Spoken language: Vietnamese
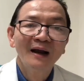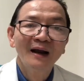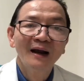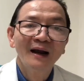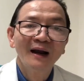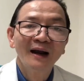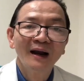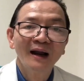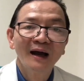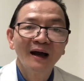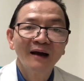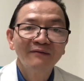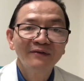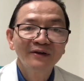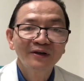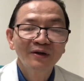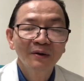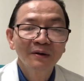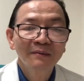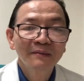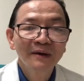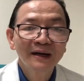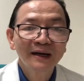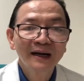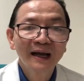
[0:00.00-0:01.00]
là vi
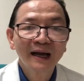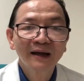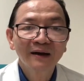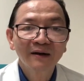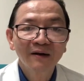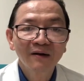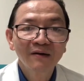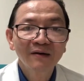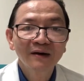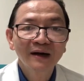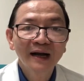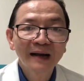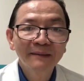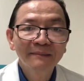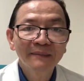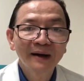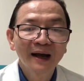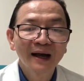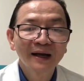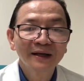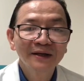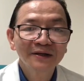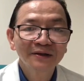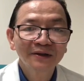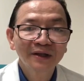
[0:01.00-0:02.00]
trùng HB này có cáp
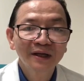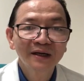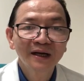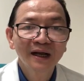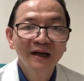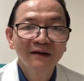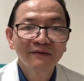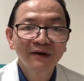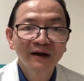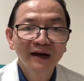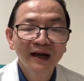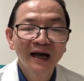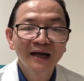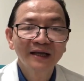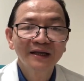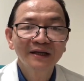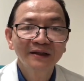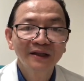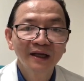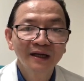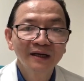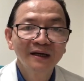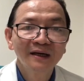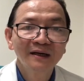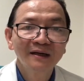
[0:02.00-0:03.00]
A dương tính hay phát A dương
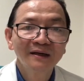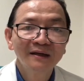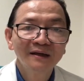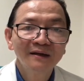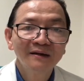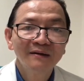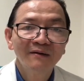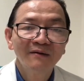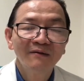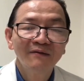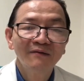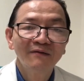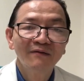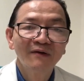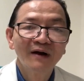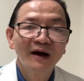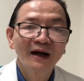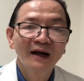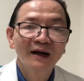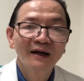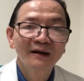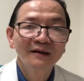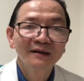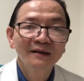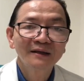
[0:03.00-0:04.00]
tính và
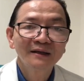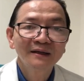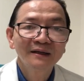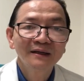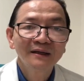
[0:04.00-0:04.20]
cái